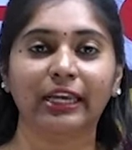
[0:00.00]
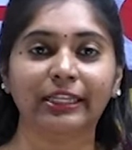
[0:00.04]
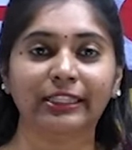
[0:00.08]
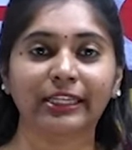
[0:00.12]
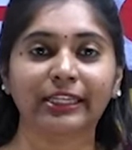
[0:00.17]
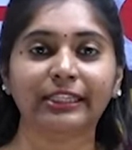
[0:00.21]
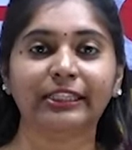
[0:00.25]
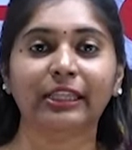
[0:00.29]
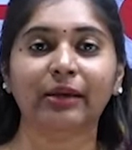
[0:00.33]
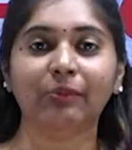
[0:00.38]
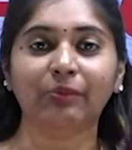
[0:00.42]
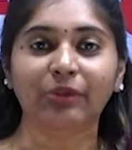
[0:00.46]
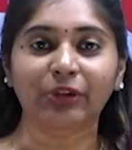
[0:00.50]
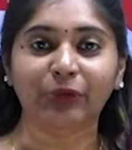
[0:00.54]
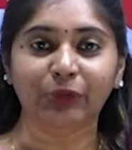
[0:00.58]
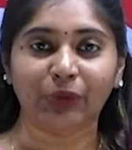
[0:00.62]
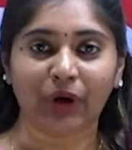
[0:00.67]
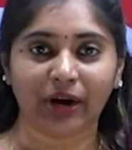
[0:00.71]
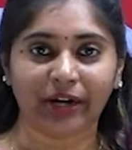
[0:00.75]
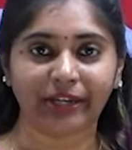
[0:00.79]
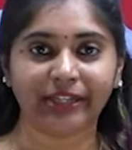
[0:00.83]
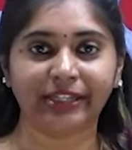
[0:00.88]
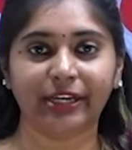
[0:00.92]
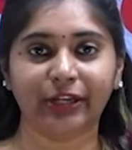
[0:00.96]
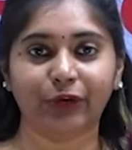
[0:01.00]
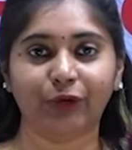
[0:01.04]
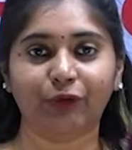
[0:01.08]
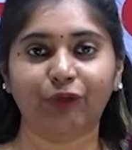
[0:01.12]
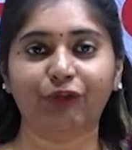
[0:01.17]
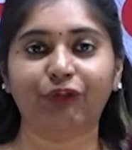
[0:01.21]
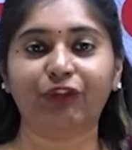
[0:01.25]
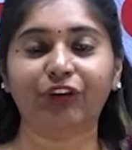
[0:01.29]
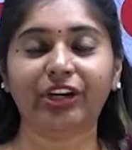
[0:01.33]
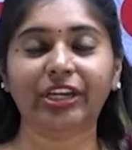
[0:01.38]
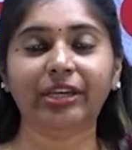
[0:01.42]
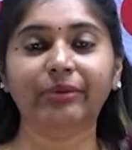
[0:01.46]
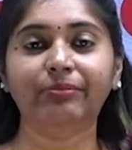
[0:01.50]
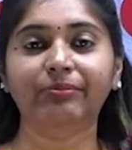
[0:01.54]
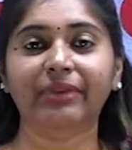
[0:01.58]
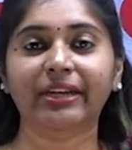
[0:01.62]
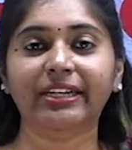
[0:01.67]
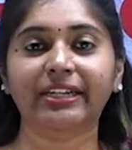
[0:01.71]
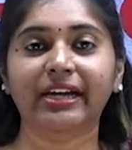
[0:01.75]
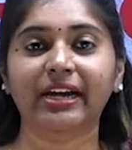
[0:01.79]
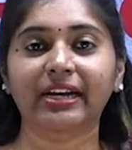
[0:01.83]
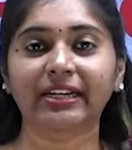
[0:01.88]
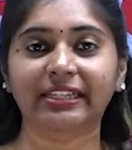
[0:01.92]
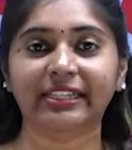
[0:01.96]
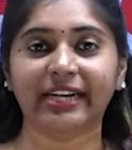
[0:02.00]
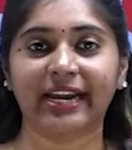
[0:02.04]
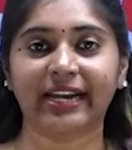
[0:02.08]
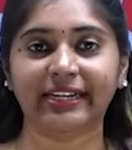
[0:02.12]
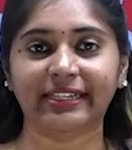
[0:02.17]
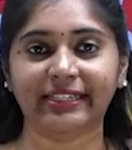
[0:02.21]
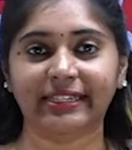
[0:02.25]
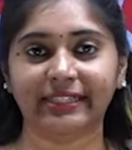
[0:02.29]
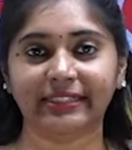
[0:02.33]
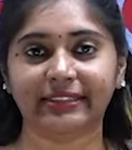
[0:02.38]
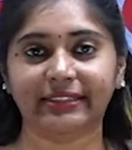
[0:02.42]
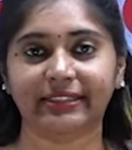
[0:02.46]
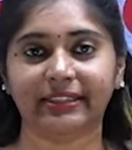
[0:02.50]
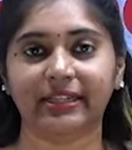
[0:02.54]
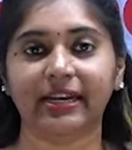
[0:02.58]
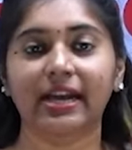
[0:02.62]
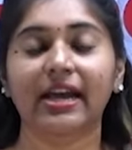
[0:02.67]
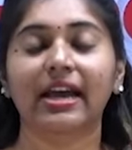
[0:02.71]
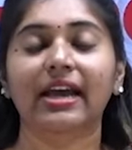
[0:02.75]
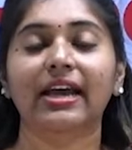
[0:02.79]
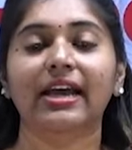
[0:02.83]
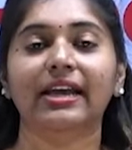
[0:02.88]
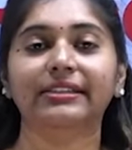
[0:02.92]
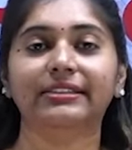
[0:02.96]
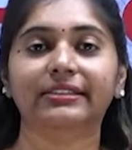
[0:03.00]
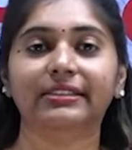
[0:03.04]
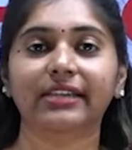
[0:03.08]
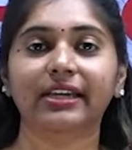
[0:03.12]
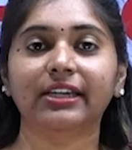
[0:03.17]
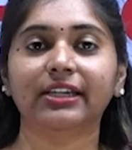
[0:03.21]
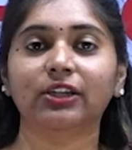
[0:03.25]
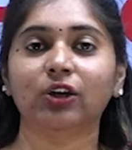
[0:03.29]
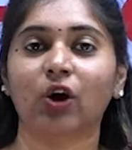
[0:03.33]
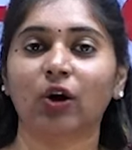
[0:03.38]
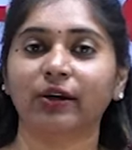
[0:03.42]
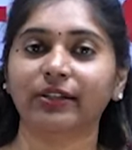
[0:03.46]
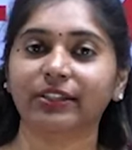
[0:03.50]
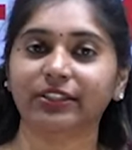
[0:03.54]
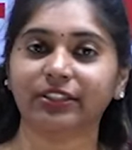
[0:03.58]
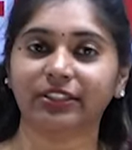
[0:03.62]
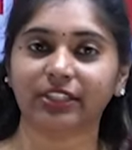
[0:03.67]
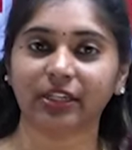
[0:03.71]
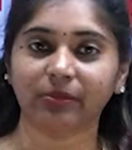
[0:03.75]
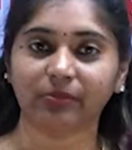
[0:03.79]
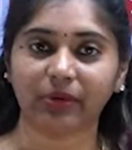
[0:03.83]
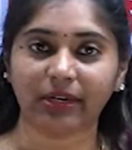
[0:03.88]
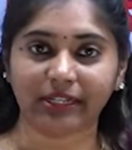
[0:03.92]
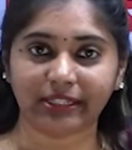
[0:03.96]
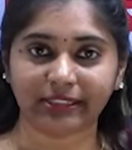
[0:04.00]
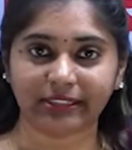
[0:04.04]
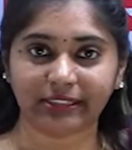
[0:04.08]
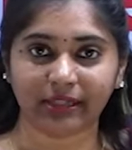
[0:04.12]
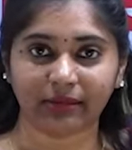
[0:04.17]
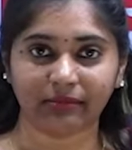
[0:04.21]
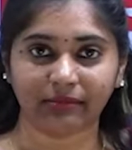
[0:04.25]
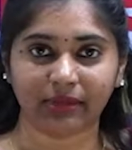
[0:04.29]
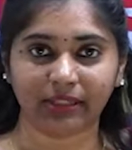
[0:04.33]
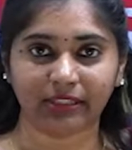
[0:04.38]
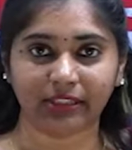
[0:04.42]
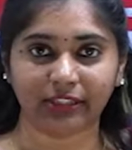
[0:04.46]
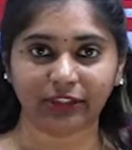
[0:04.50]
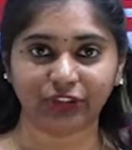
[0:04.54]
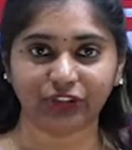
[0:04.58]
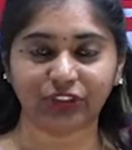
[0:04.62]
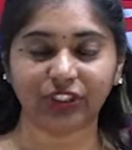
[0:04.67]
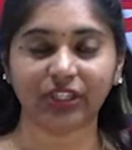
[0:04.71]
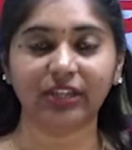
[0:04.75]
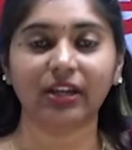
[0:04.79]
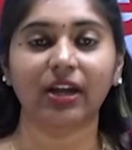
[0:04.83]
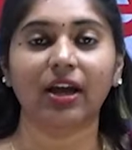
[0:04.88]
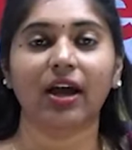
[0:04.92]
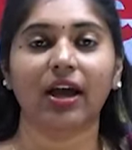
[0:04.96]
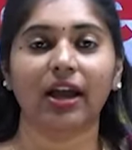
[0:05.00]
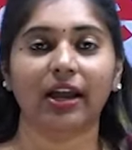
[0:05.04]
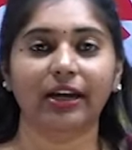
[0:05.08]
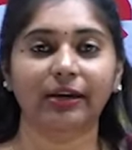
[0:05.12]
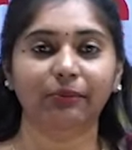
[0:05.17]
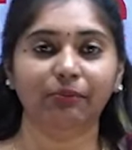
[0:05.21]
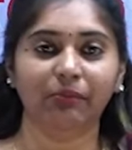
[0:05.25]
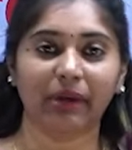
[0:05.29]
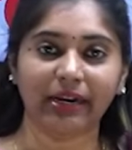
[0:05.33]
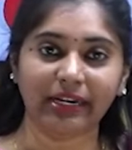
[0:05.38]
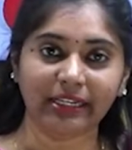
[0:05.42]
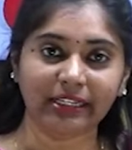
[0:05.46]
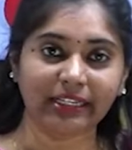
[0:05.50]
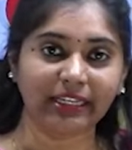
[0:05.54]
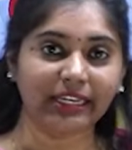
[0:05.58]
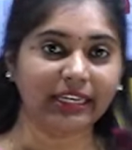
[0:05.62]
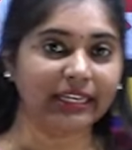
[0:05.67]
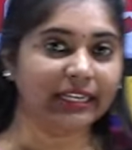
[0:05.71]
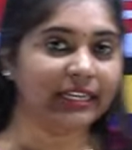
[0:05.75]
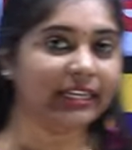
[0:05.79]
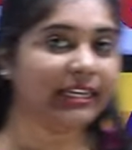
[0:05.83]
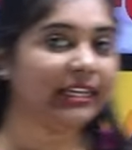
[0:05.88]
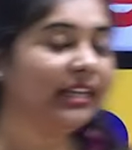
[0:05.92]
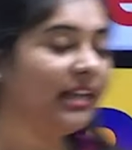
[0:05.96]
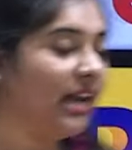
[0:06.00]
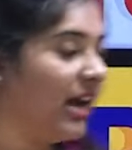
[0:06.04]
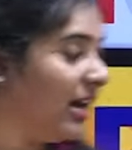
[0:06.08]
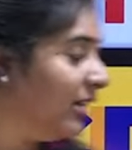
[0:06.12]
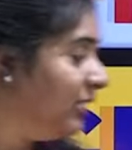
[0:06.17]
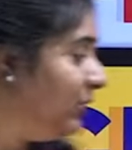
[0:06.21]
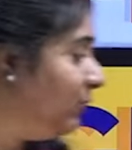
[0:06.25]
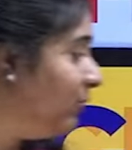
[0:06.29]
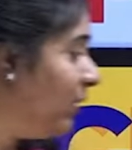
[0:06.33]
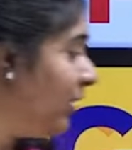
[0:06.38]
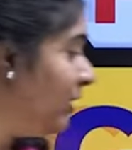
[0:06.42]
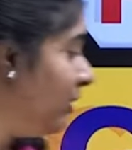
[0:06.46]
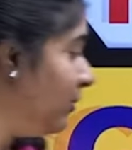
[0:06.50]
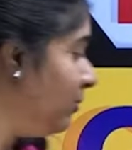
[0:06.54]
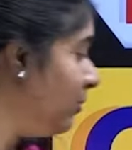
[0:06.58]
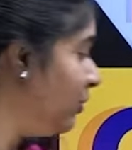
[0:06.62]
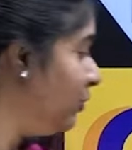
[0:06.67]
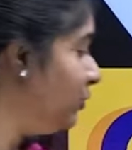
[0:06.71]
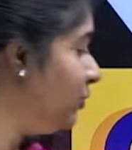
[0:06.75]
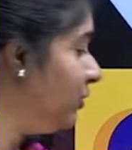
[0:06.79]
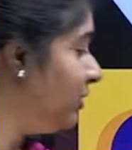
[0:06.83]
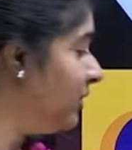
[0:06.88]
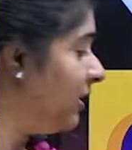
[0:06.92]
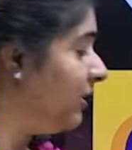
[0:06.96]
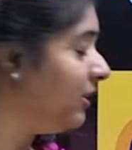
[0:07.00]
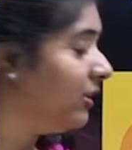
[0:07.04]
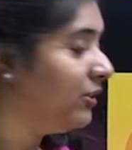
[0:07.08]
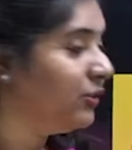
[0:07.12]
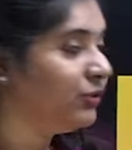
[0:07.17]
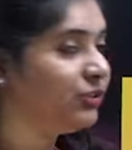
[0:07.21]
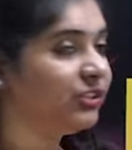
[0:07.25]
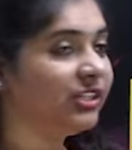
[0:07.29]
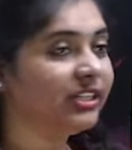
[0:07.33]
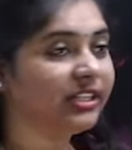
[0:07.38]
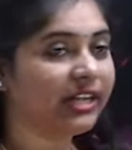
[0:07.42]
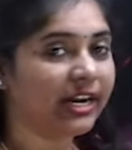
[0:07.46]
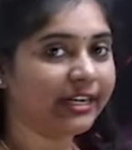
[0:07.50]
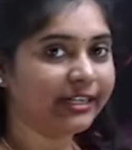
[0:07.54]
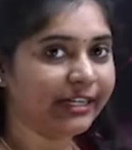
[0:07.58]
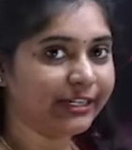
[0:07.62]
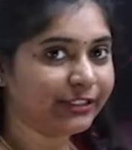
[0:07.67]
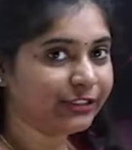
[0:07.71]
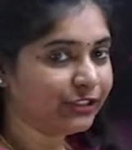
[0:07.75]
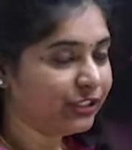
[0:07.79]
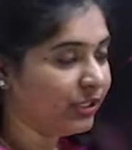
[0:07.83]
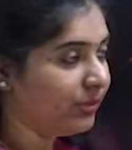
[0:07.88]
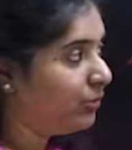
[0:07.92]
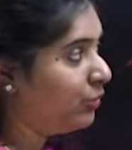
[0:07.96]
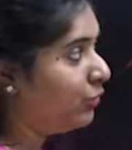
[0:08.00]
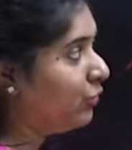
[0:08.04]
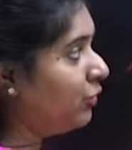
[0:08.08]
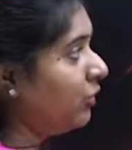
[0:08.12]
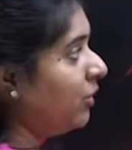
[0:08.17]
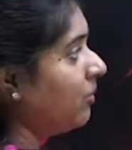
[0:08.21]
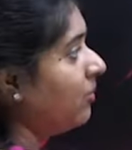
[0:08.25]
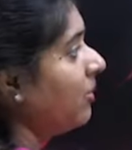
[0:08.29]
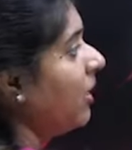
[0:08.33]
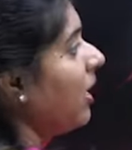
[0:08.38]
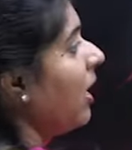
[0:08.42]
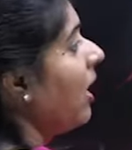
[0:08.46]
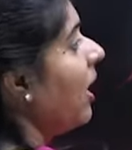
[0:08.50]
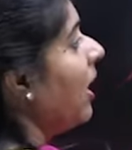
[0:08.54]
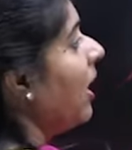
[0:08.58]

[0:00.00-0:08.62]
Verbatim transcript: ఏదైతే మీరు అడిగారో ఫ్రీ మెగా గ్రాండ్ టెస్ట్ ఎస్ఐ కానిస్టేబుల్కి సంబంధించి అండ్ మనకి ఈ ఆదివారం రోజు సండే రోజున కండక్ట్ చేయబోతున్నాం